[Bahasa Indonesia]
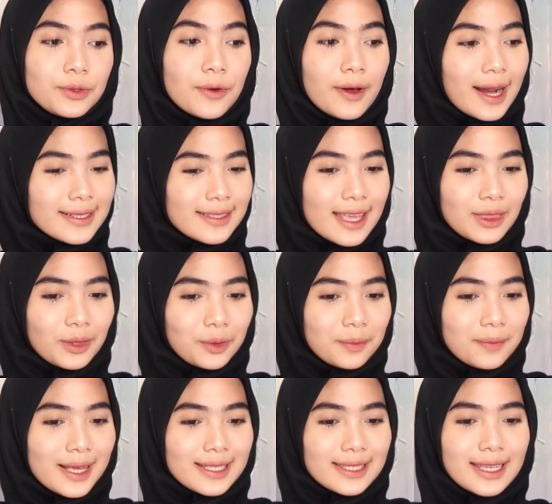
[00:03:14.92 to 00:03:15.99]
juara
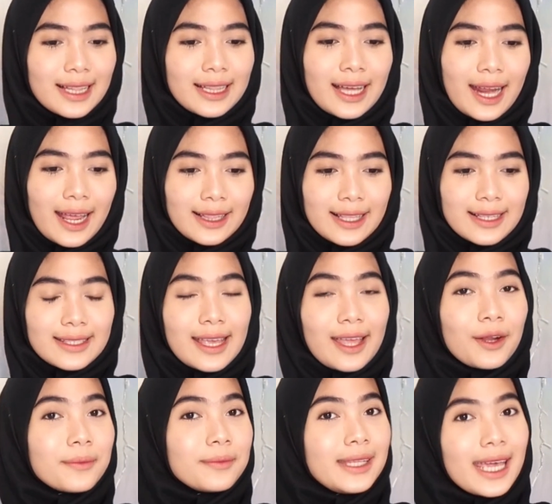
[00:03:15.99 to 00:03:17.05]
satu bestseller LS
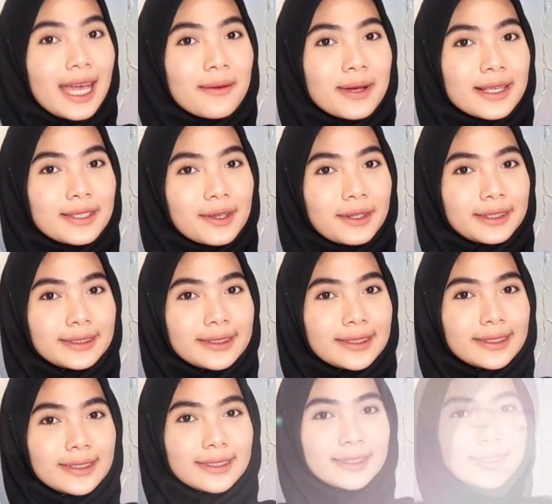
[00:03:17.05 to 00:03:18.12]
serum di Amazon.
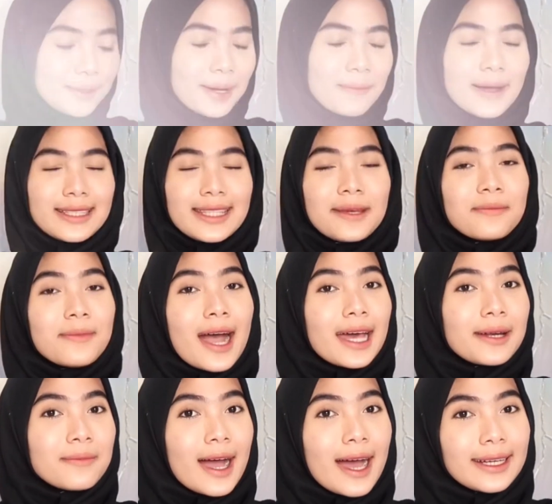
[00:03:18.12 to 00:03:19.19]
Dan udah pasti
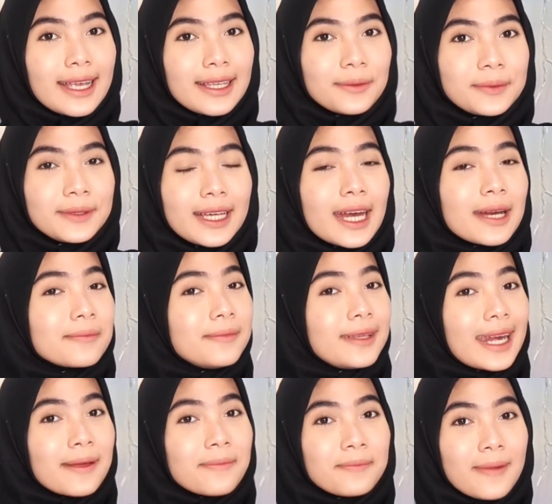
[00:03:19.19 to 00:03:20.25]
bahan-bahannya itu beneran
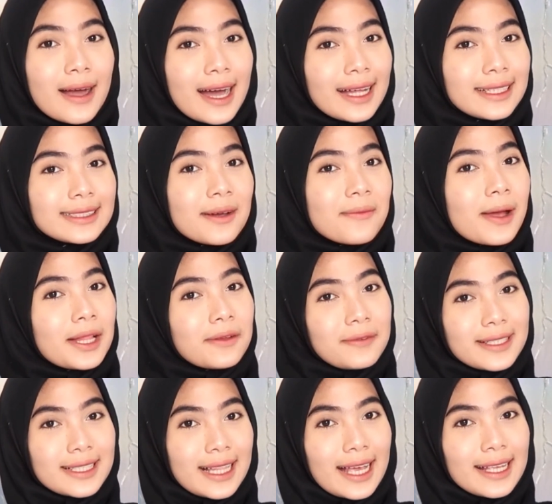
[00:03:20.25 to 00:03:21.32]
mirip banget sama
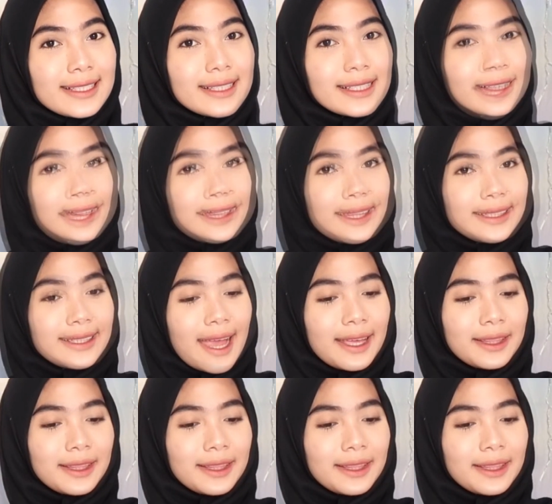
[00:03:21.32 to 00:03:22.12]
Levi's Less. Yang intinya